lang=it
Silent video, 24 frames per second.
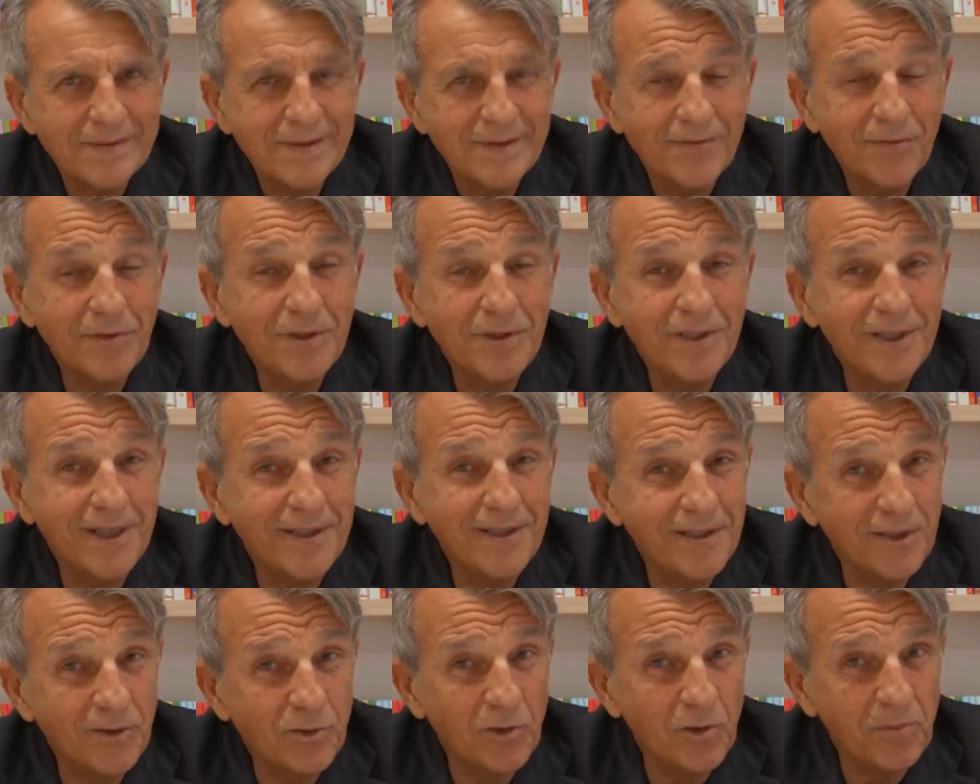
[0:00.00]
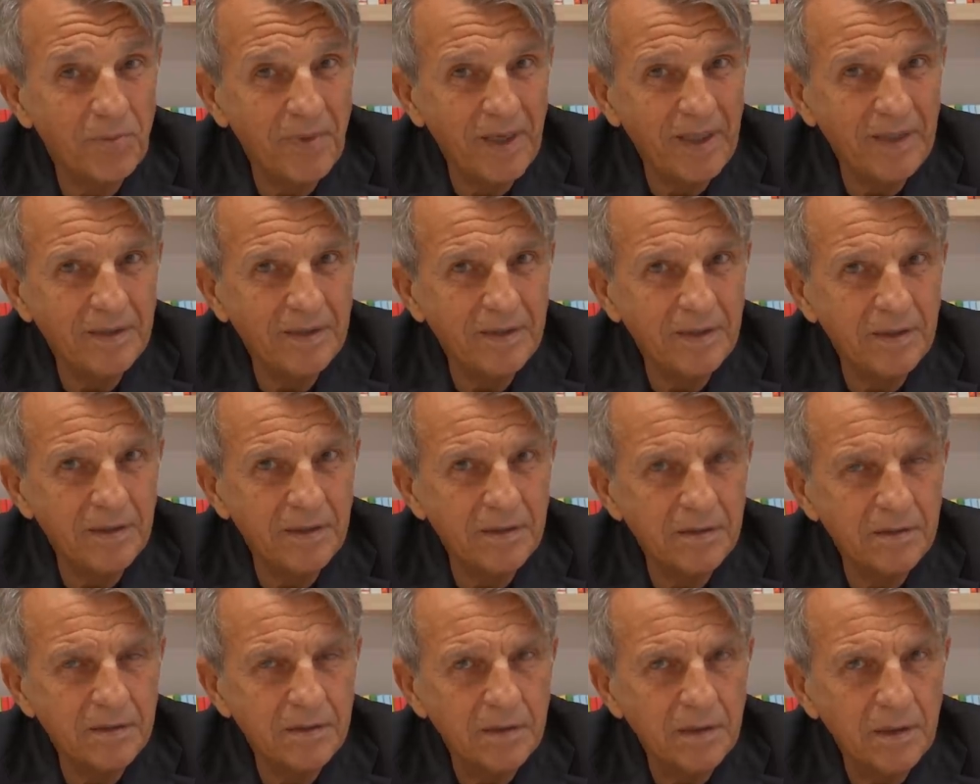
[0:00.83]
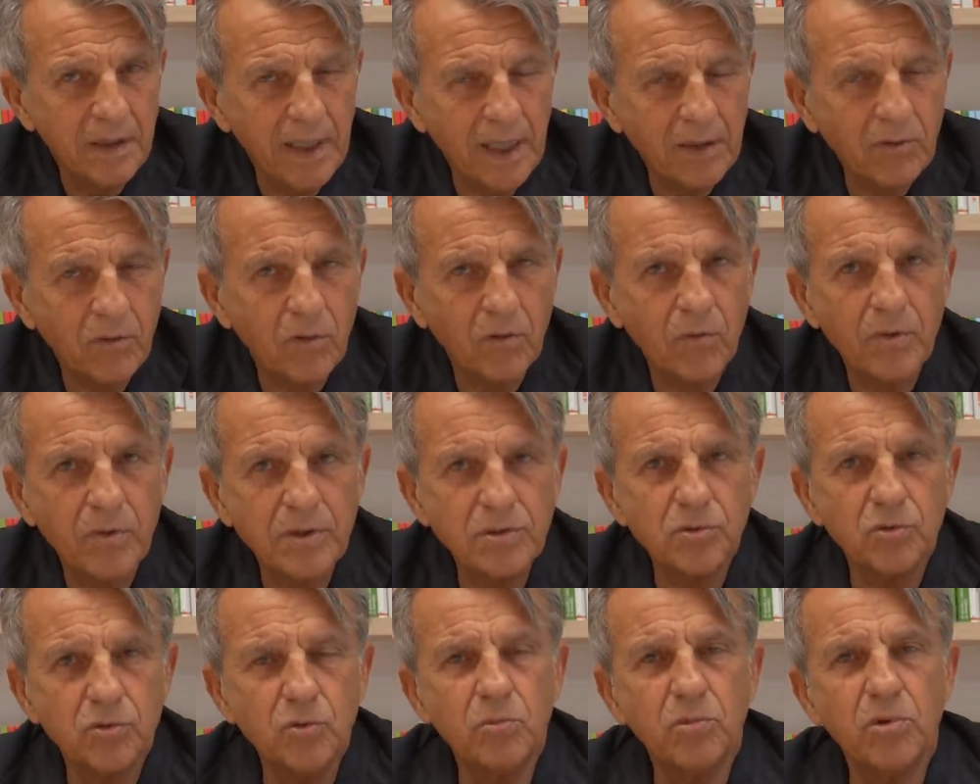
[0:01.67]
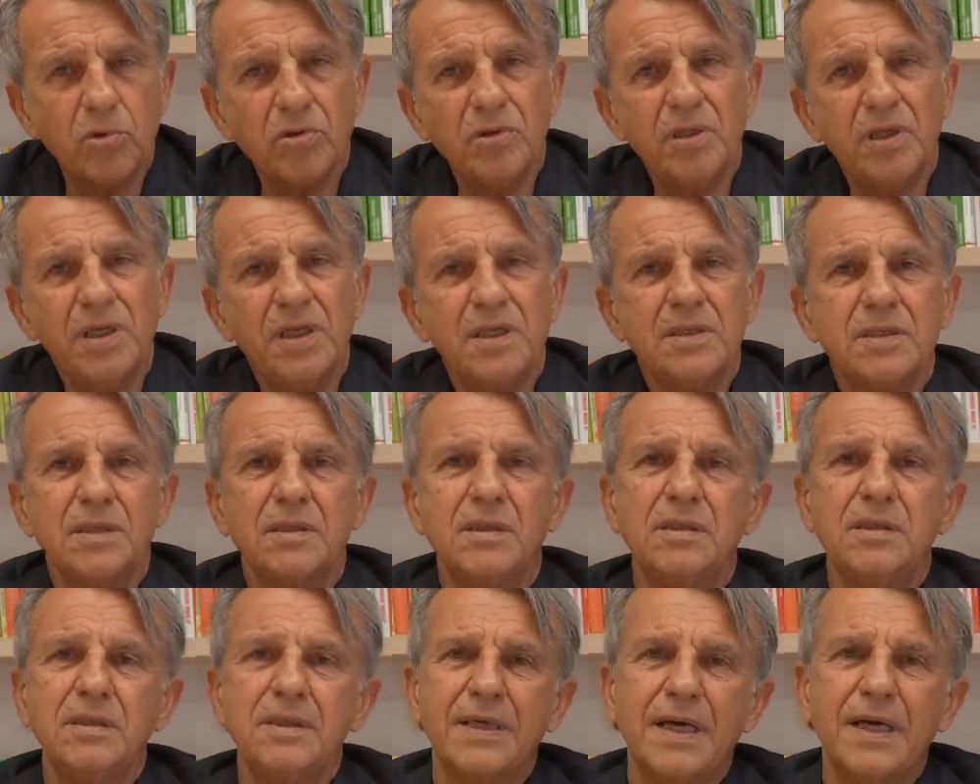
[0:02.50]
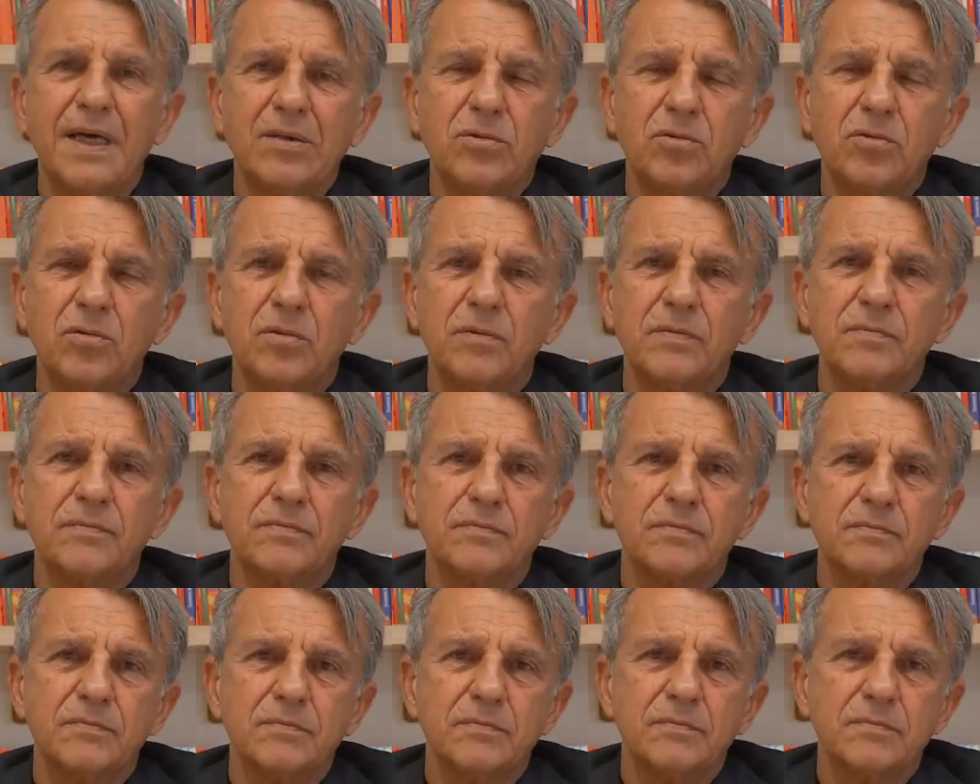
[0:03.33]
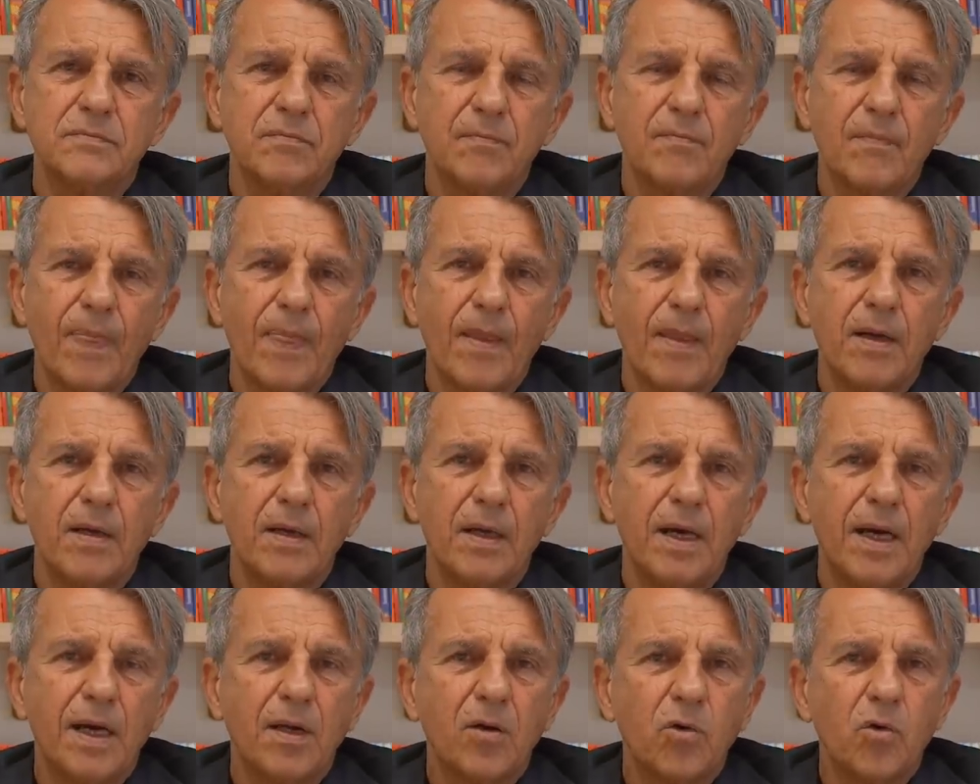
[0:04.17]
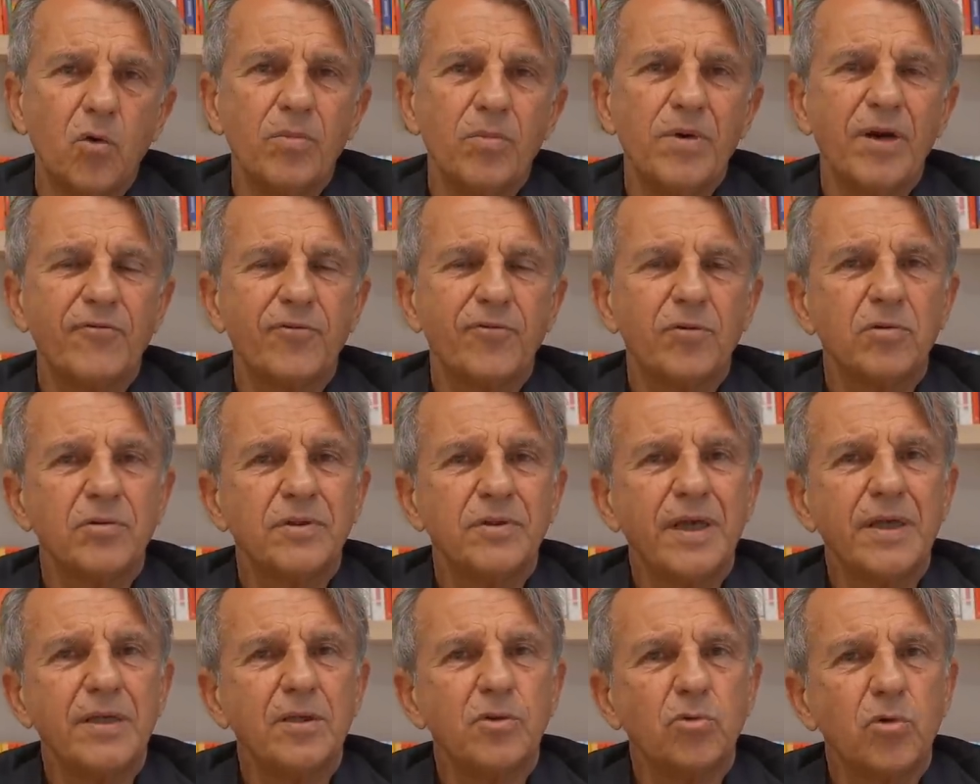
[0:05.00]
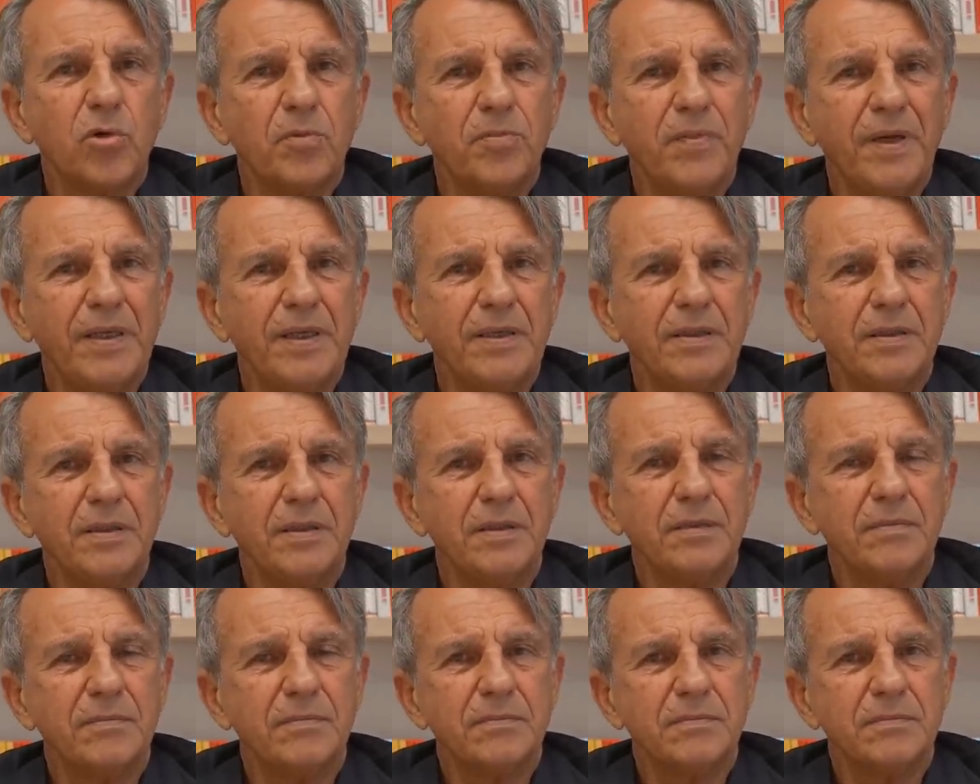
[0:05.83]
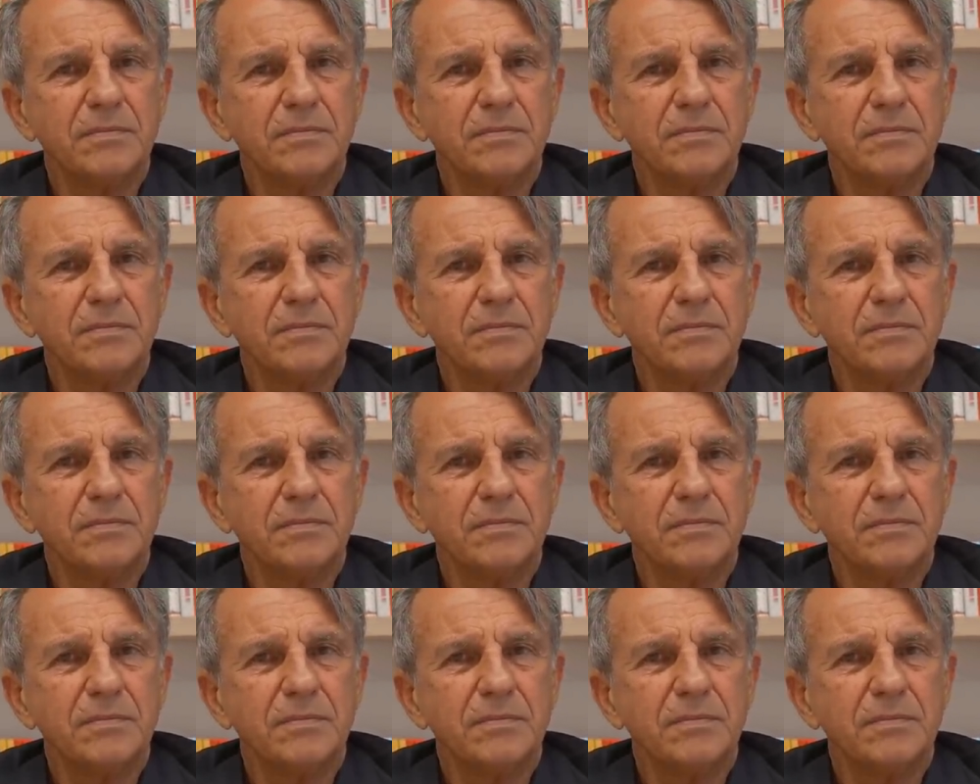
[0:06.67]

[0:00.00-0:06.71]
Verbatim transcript: Voi direte i tormenti? Ecco, questo numero di Riz è dedicato a come affrontare i tormenti,